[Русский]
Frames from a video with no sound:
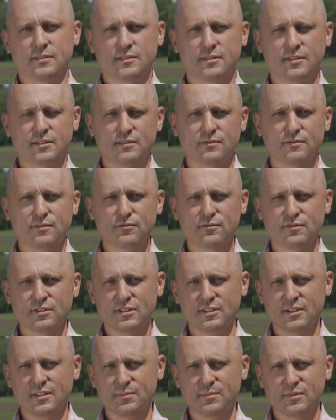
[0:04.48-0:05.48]
Здравствуйте,
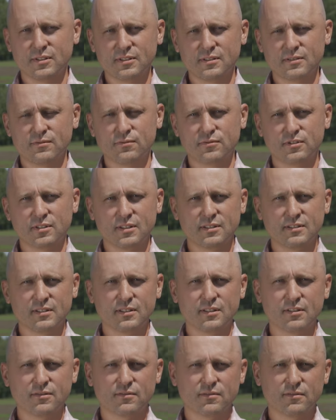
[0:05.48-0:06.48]
уважаемые
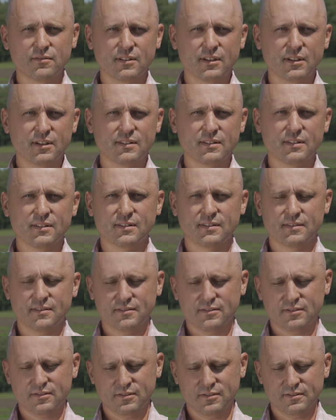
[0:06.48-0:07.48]
участники
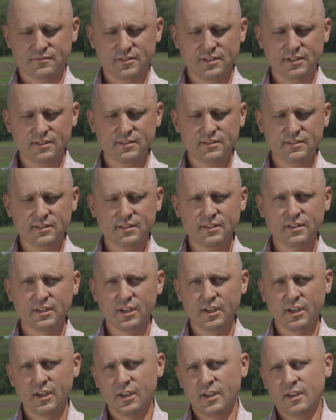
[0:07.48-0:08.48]
онлайн-конференции.
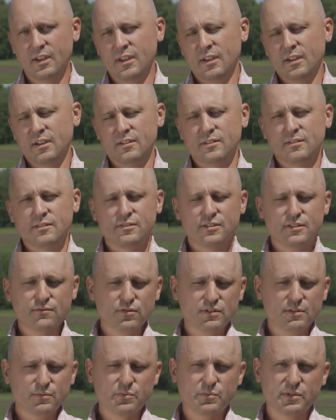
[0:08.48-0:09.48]
Э,
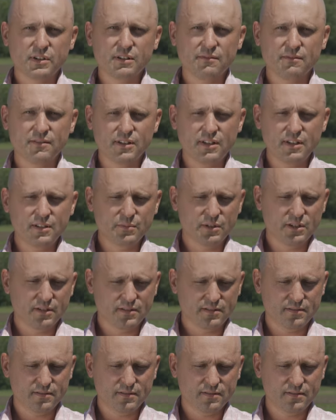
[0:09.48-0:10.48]
сегодня мы поговорим
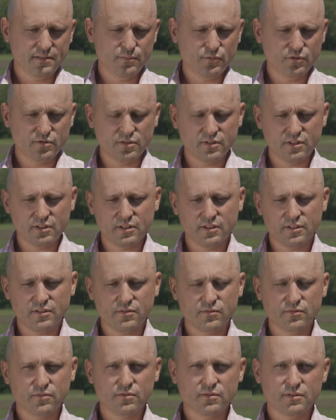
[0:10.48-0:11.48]
э,
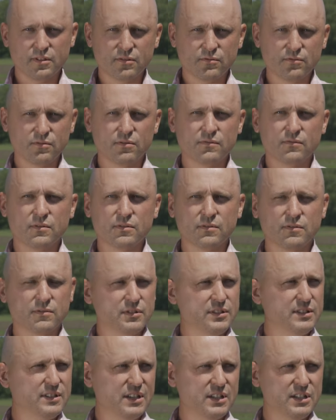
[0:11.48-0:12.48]
немножечко о такой
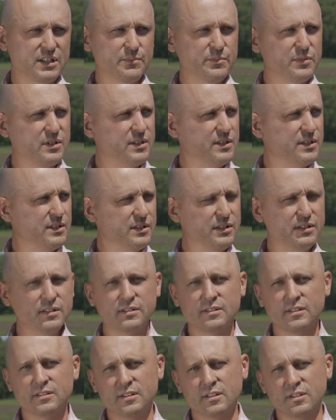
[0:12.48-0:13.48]
значимой
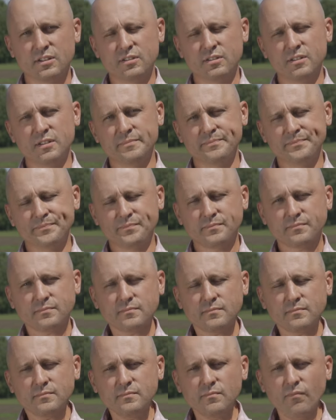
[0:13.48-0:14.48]
и достаточно
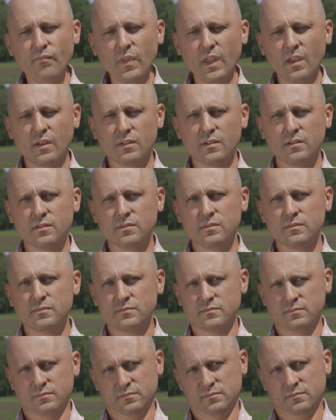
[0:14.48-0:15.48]
э,
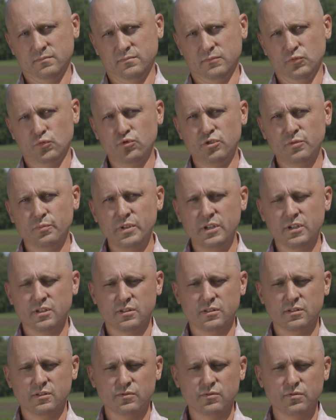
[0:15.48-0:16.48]

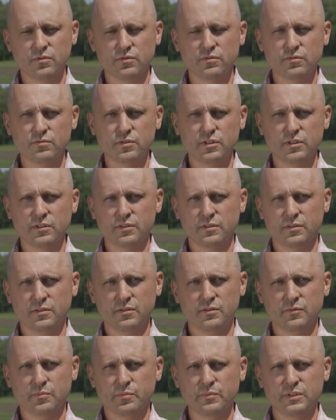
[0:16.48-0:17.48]
успешной культуре
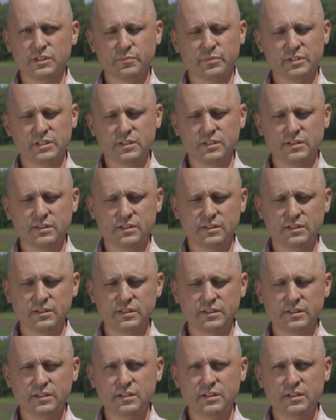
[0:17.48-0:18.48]
а, за последние
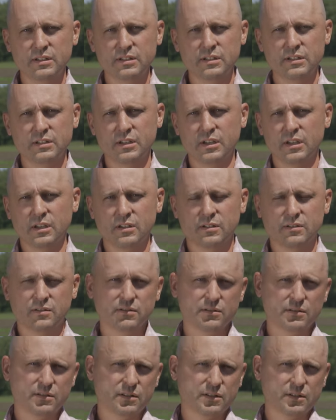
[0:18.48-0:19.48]
десятилетия,
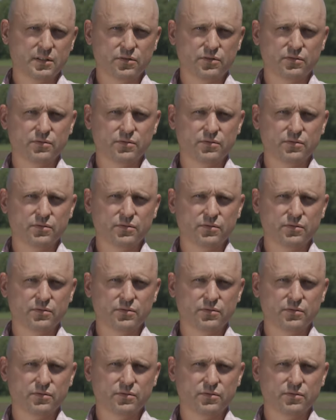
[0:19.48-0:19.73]
а, как